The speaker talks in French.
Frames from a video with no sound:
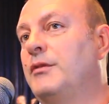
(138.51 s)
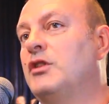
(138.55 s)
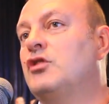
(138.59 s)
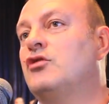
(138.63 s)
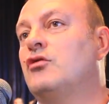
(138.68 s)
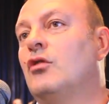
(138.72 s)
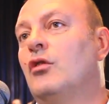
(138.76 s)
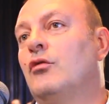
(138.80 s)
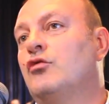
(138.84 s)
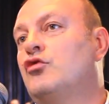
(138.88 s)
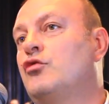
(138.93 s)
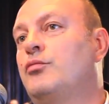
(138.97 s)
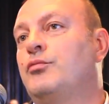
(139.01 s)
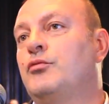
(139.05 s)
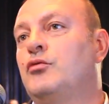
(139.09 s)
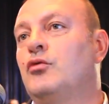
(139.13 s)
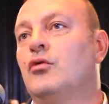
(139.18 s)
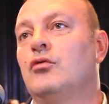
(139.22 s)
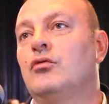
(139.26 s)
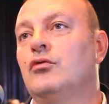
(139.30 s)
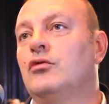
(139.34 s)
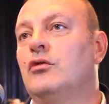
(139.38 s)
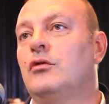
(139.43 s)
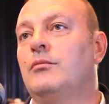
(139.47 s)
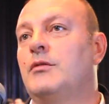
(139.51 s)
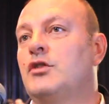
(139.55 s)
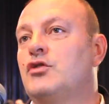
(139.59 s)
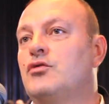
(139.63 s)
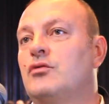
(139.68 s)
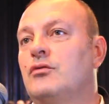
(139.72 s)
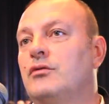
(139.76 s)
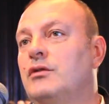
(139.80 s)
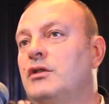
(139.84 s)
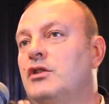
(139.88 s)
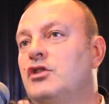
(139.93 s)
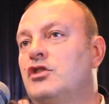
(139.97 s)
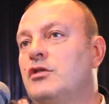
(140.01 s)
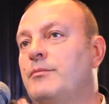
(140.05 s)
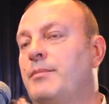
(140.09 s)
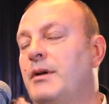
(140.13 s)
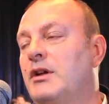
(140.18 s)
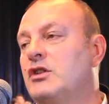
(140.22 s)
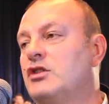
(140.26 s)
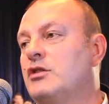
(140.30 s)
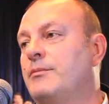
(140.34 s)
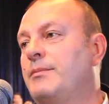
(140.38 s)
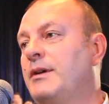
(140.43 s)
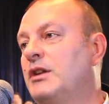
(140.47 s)
Mais non, je suis plutôt content de ma journée. J'ai
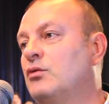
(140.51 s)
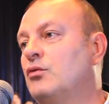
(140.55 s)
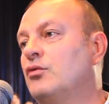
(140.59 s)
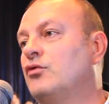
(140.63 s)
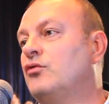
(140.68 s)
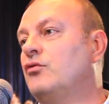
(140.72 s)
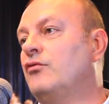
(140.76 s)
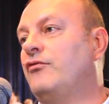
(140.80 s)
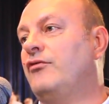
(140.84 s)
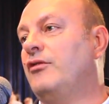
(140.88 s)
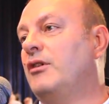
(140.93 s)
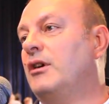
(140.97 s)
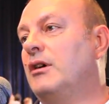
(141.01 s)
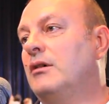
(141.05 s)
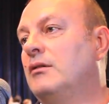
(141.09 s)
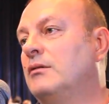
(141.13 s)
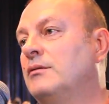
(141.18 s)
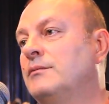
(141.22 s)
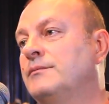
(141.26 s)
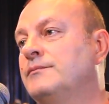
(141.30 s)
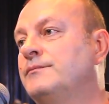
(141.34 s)
pas, pas trop souffert.